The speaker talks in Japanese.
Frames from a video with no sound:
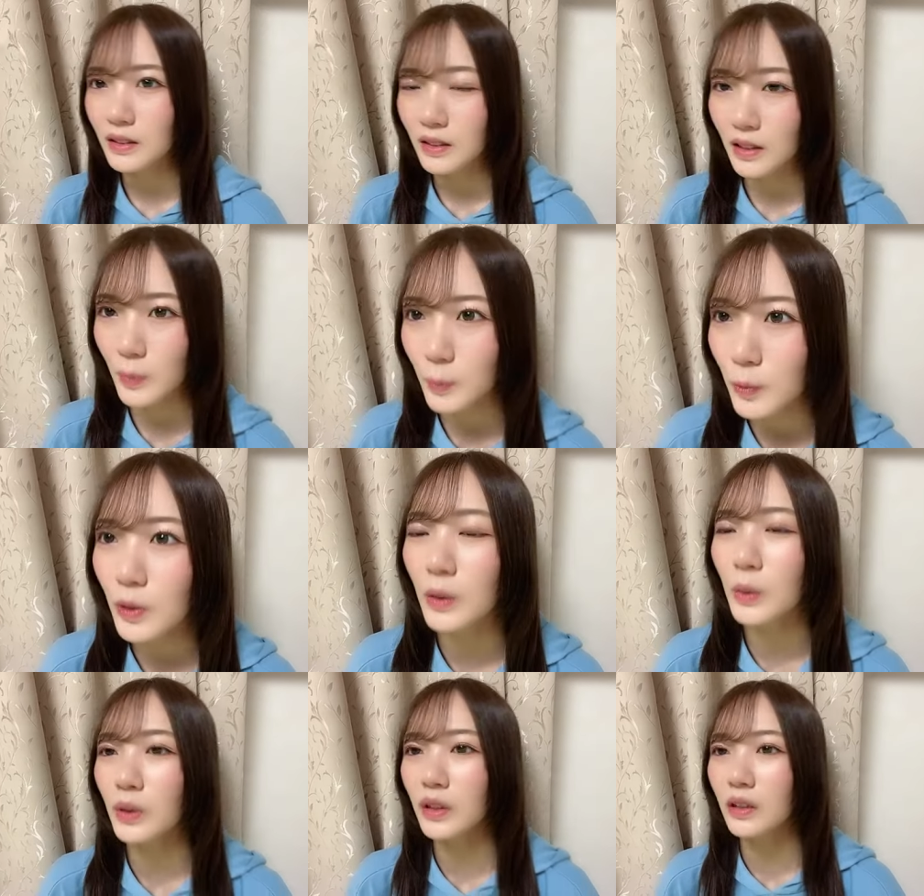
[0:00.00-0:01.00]
一歩が
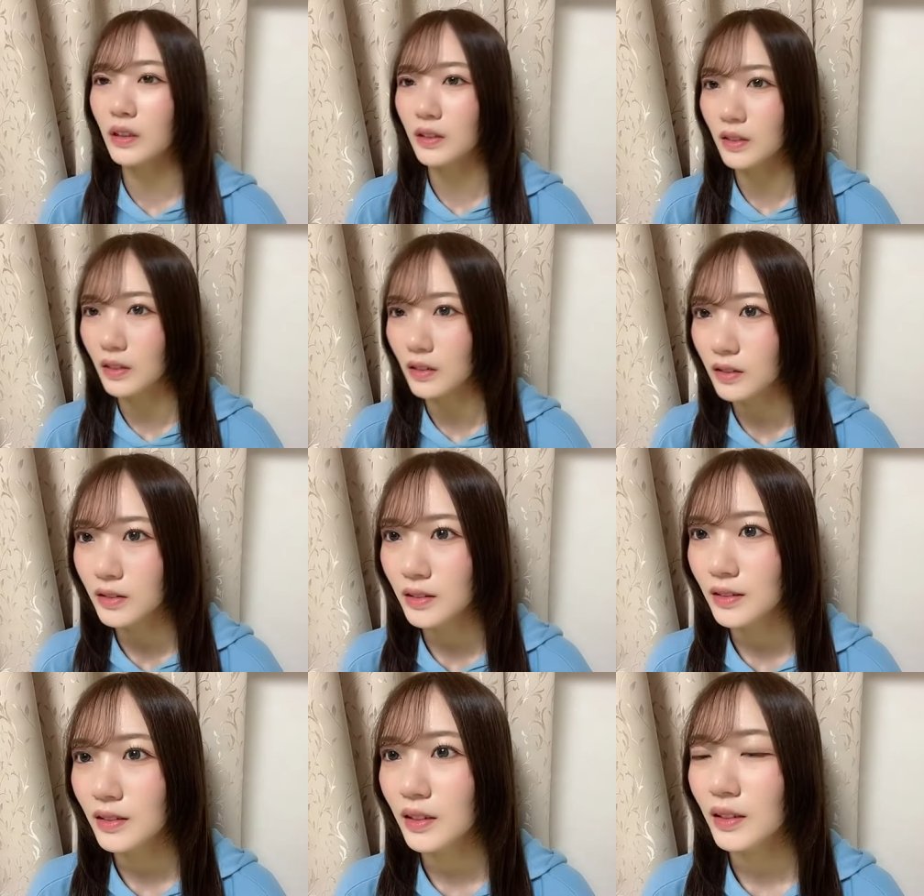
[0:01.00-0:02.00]
大きかった
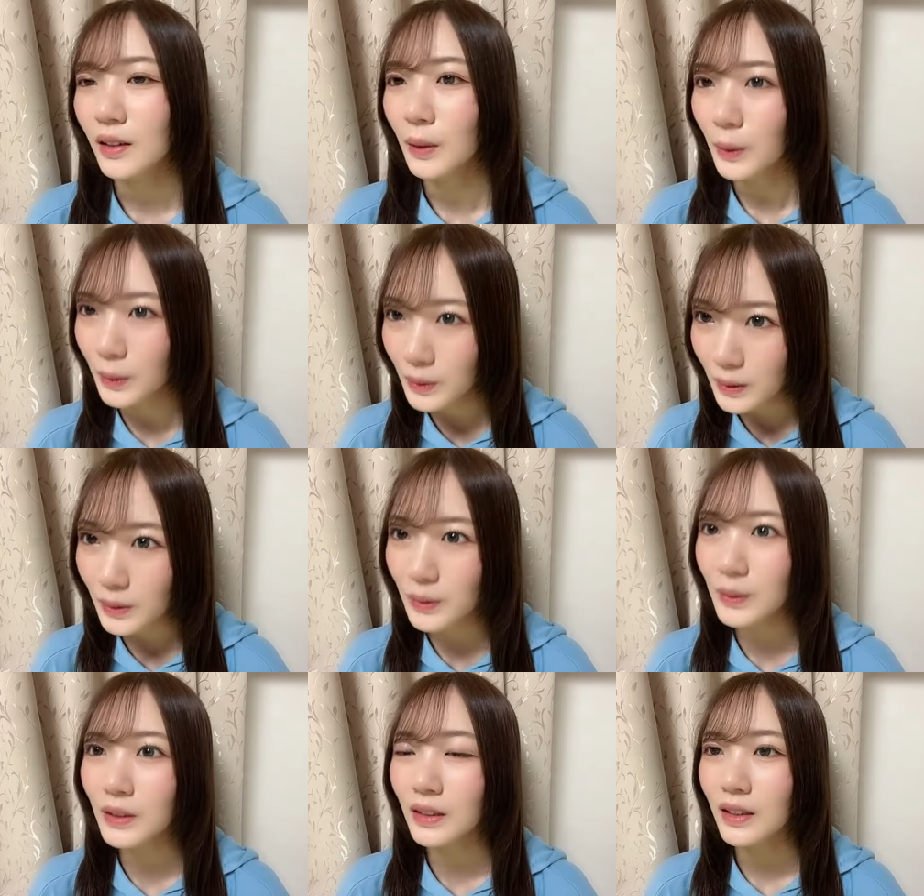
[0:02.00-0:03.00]
本当
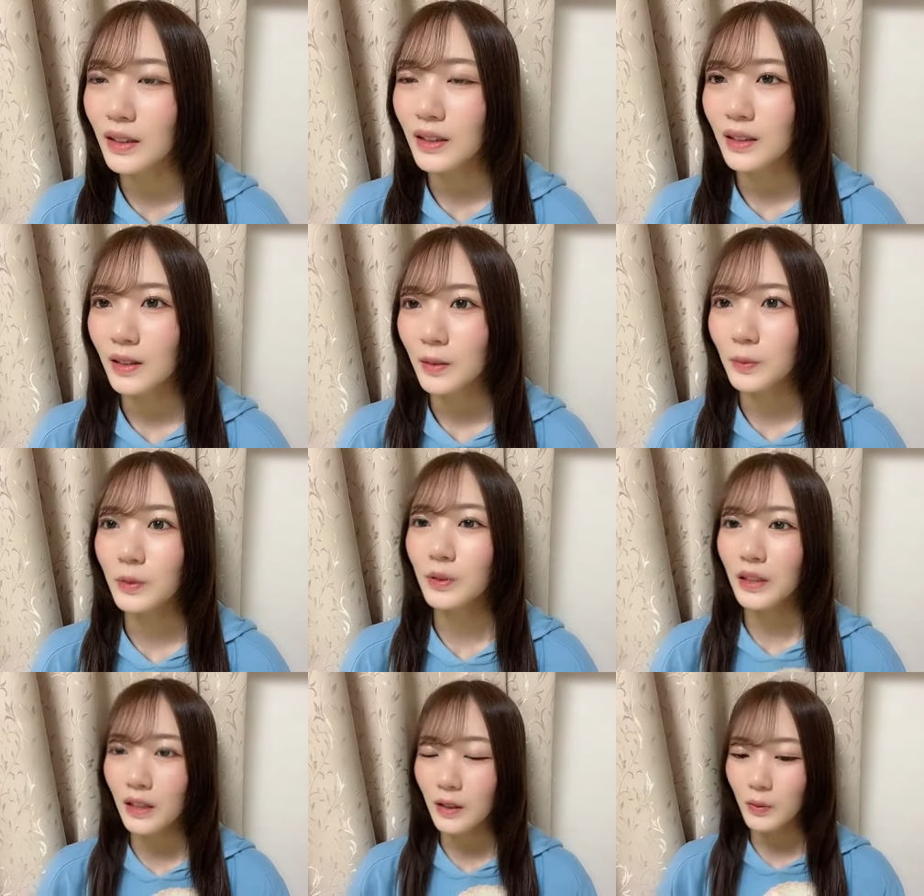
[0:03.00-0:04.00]
にもう
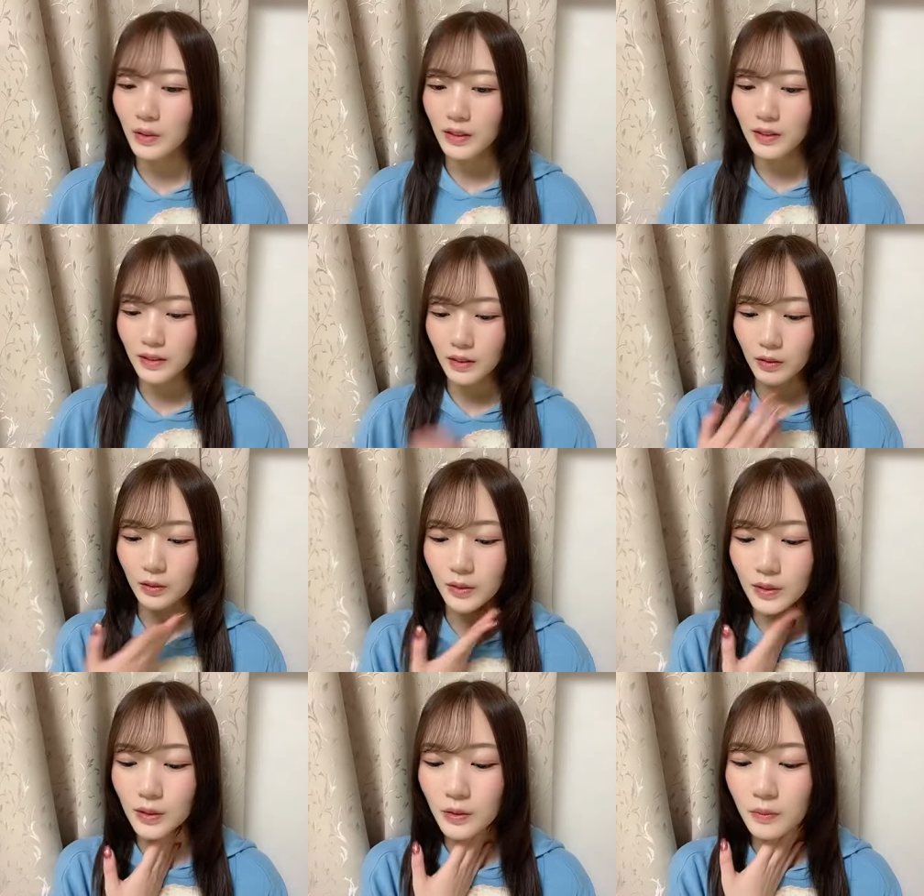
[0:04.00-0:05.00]
ね私あの
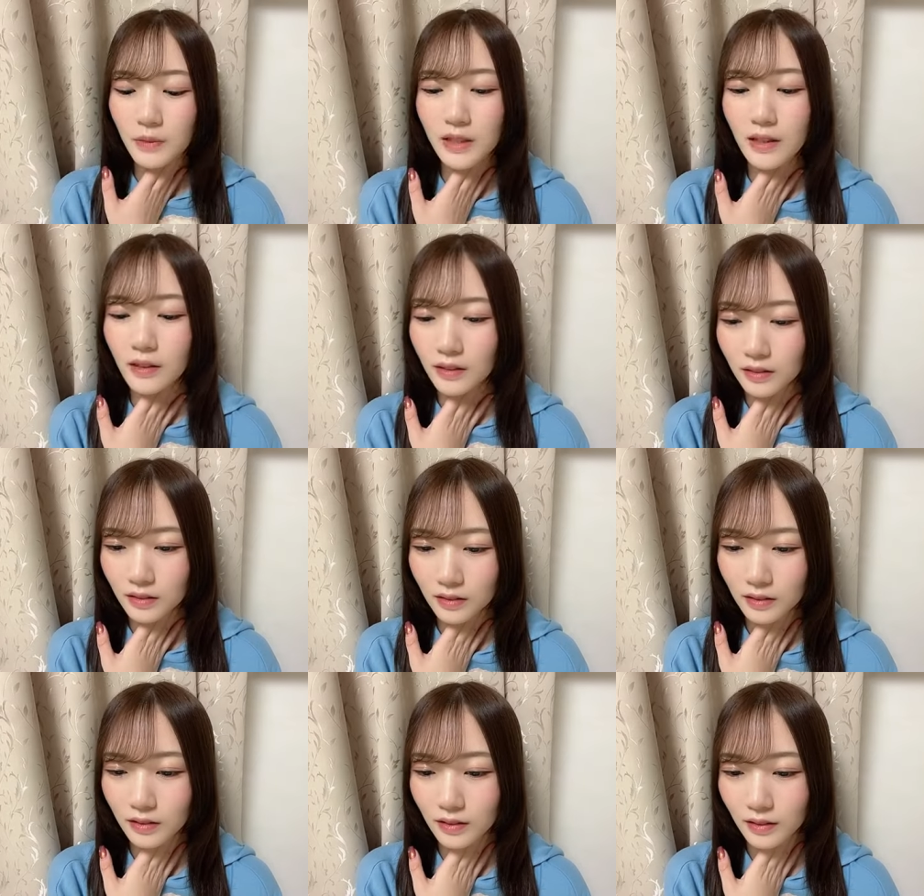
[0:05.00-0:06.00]
塩見さん
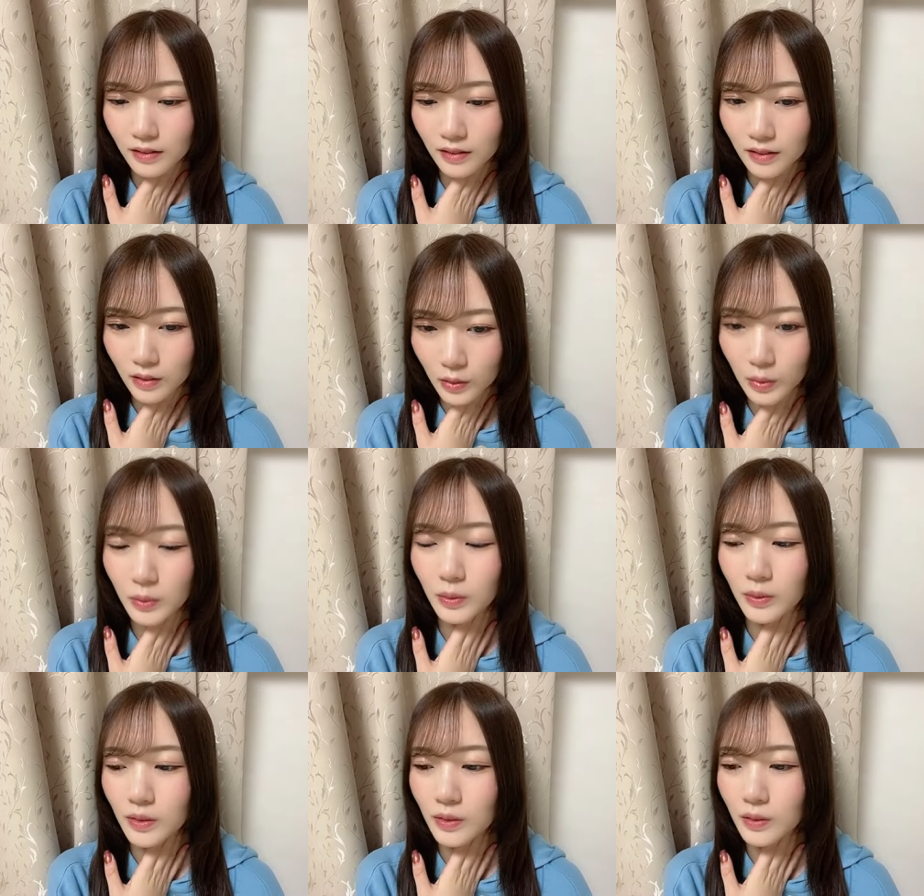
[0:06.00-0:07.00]

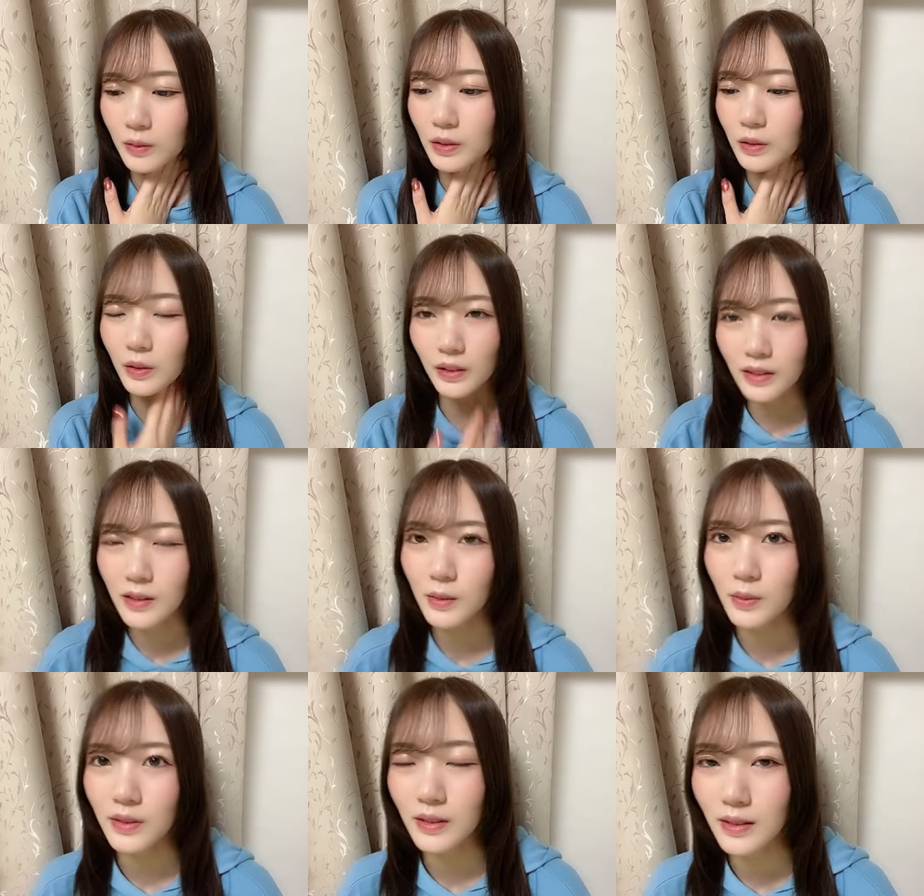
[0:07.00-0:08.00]
とすごいお話
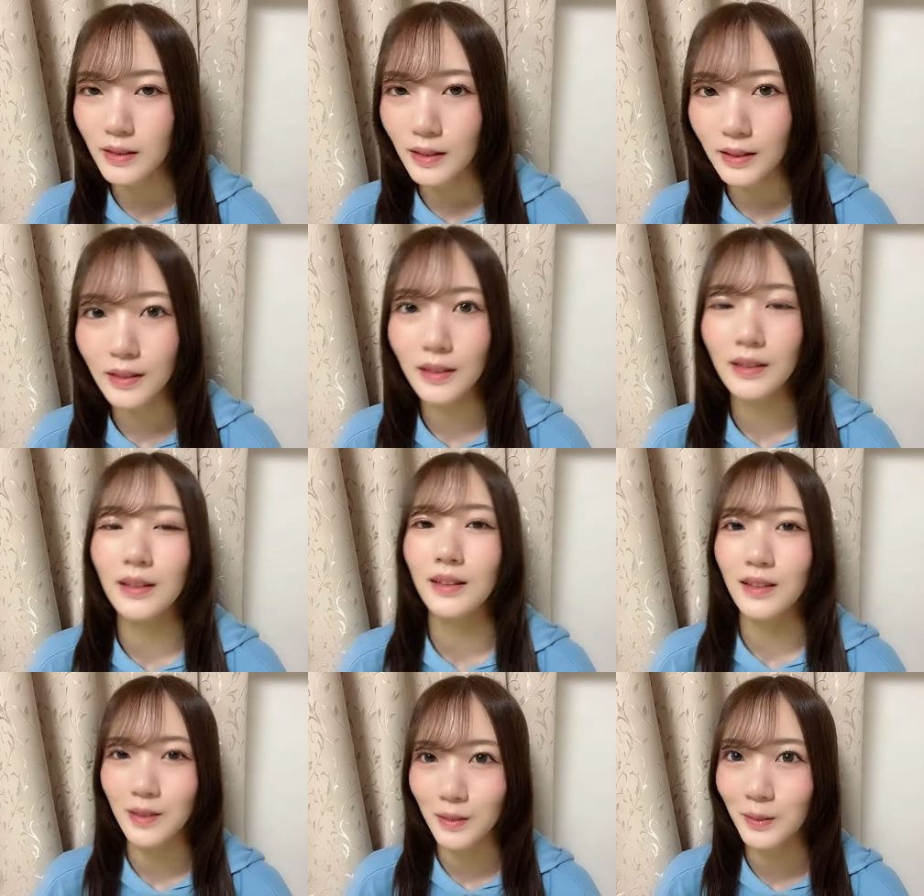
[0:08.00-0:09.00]
をさせていただいたん
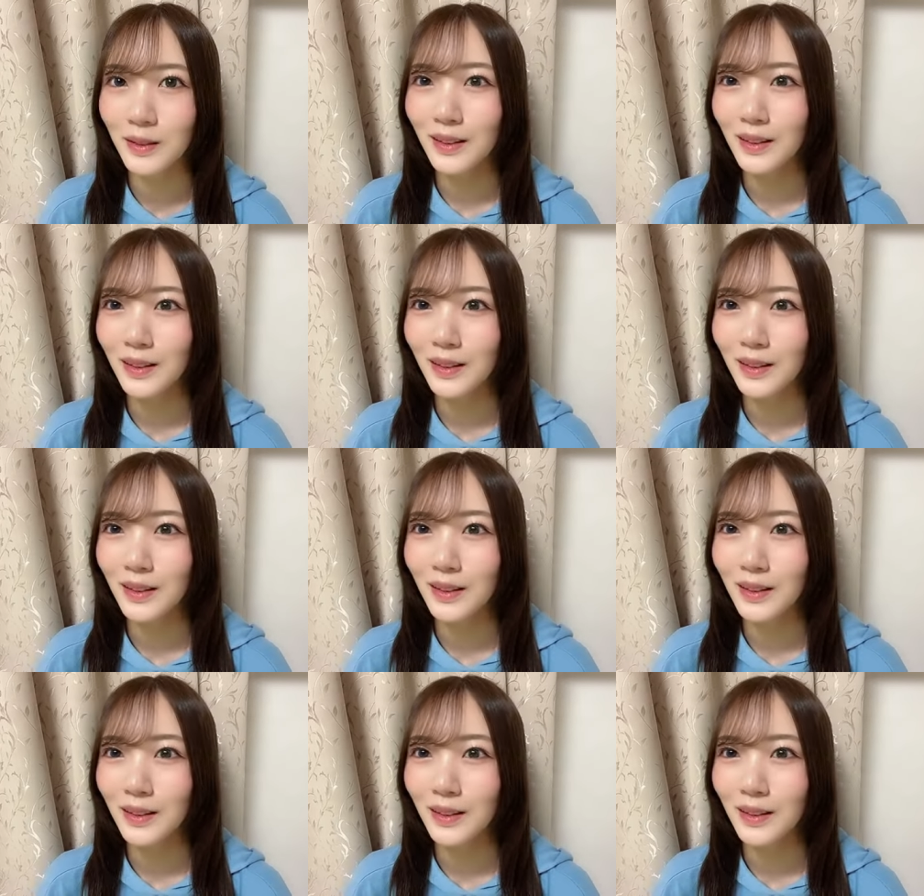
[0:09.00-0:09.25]
です